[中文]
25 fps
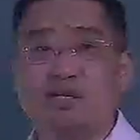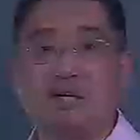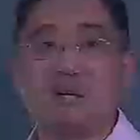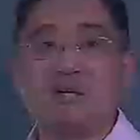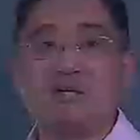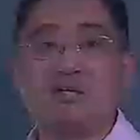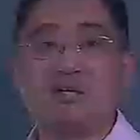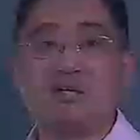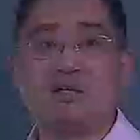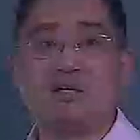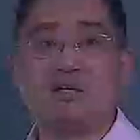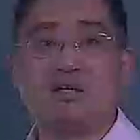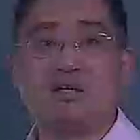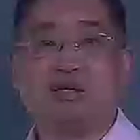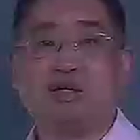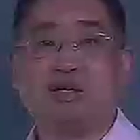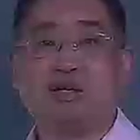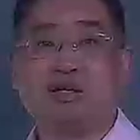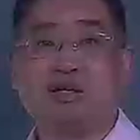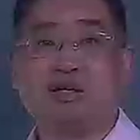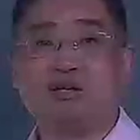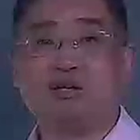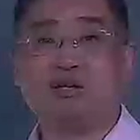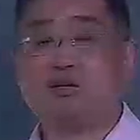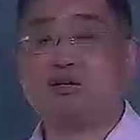呃
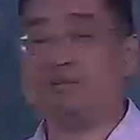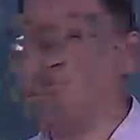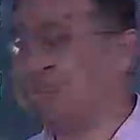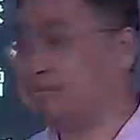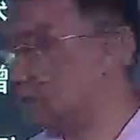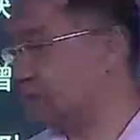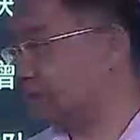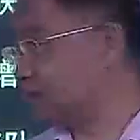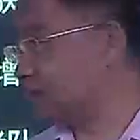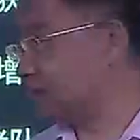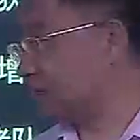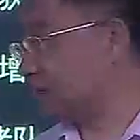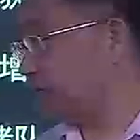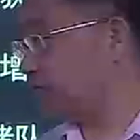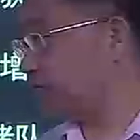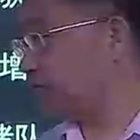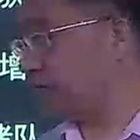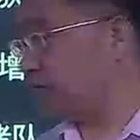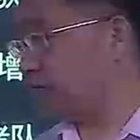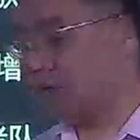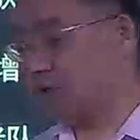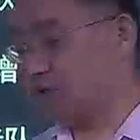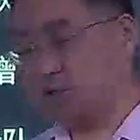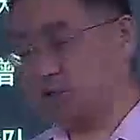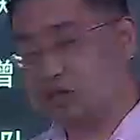以前一些
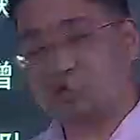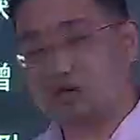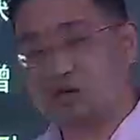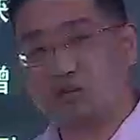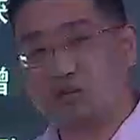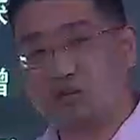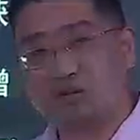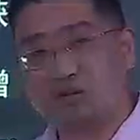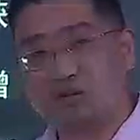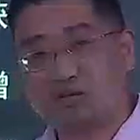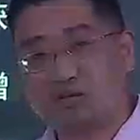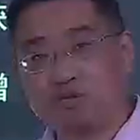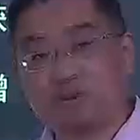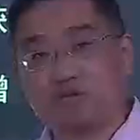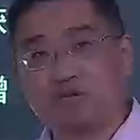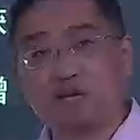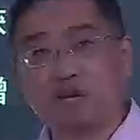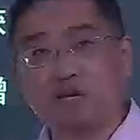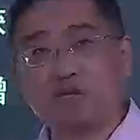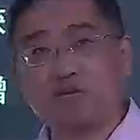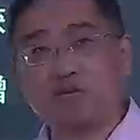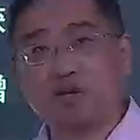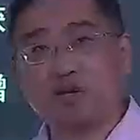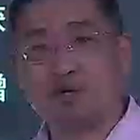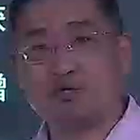我们算法里边所
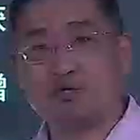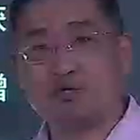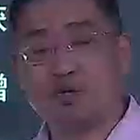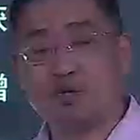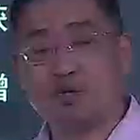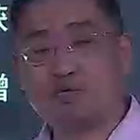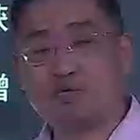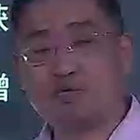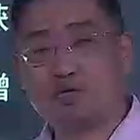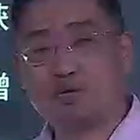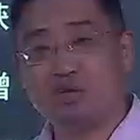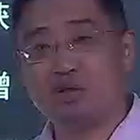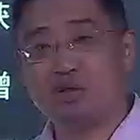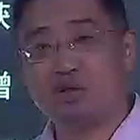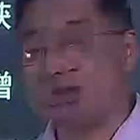遇到的一些